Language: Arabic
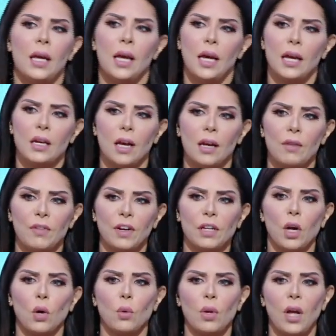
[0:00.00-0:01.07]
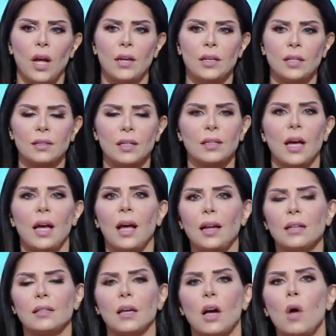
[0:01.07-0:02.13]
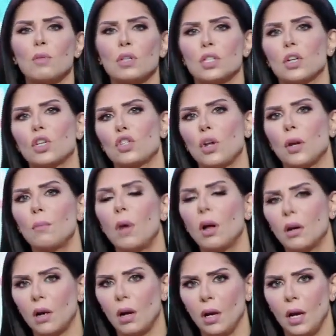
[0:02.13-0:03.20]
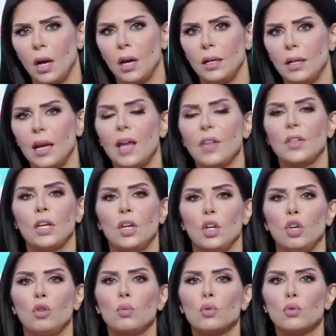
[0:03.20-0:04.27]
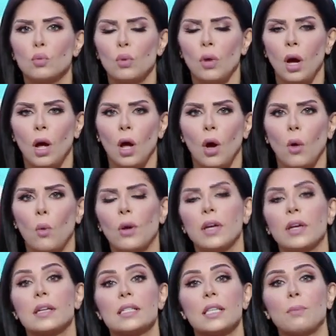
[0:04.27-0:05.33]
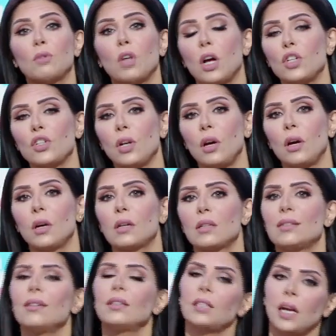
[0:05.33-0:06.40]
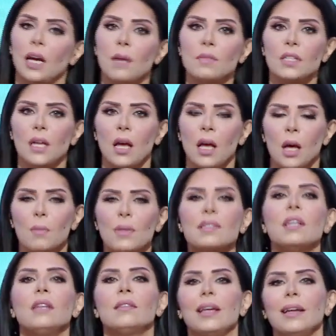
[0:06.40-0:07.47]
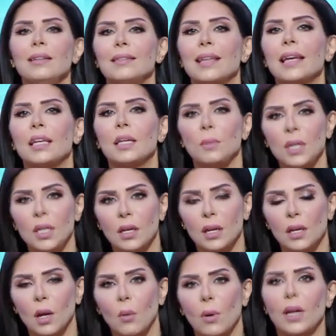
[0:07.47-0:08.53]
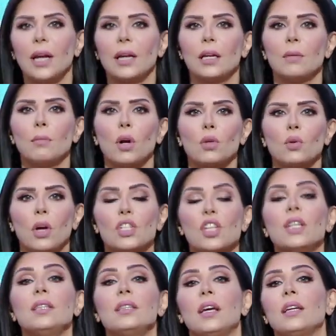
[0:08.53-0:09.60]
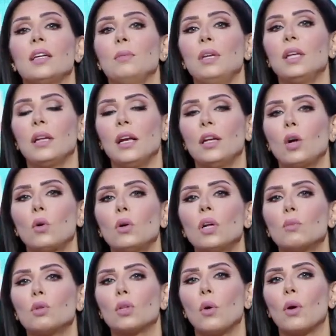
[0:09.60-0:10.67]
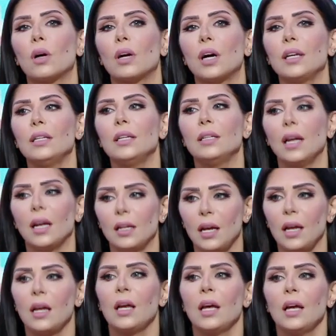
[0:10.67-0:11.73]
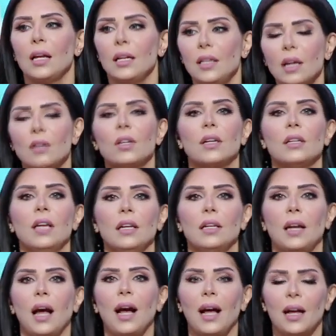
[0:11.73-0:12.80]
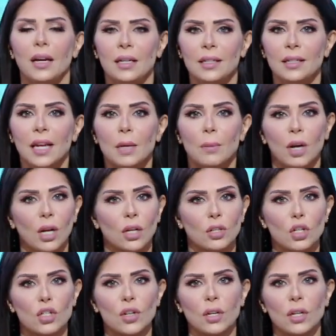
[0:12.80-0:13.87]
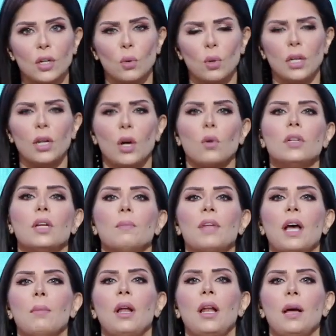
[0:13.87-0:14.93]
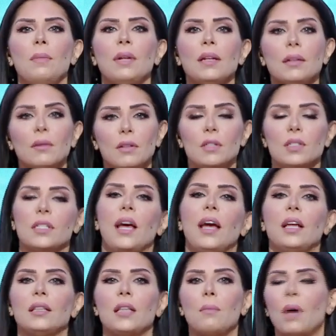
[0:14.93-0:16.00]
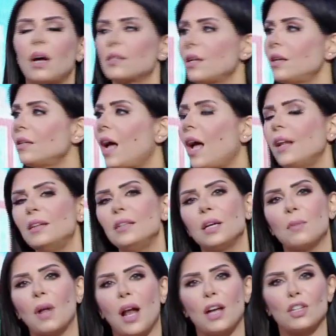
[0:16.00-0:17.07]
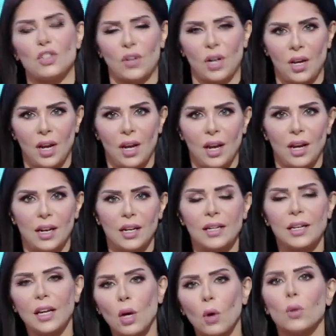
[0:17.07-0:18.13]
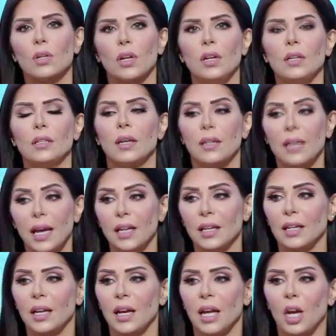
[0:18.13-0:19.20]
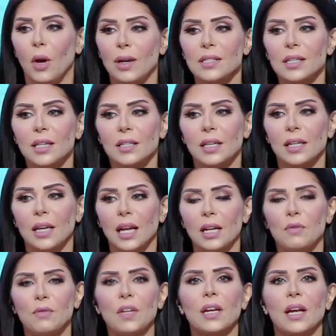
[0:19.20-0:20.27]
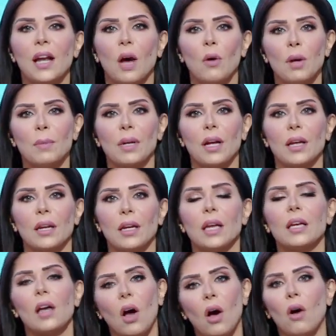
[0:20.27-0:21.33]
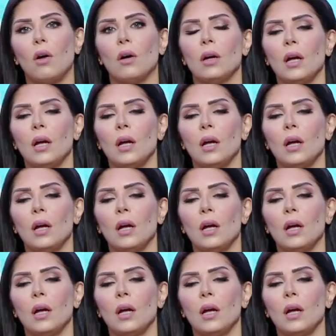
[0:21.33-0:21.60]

هي الفكره كلها ان انت تاهلت 15 مره لهذه البطوله وكسبت 10 خسرت 5 ما زلت انت الكبير ولكن برضو عشان انت الكبير احنا كنا متوقعين ان احنا نقدر ان احنا نحقق النجمه ال11 اللي كلنا كنا بناملها من ساعه لما حصلنا على النجمه العشرة 10 لان احنا كنا نقدر لكن لو هتيجي تتكلم في كان عوامل خارجيه اه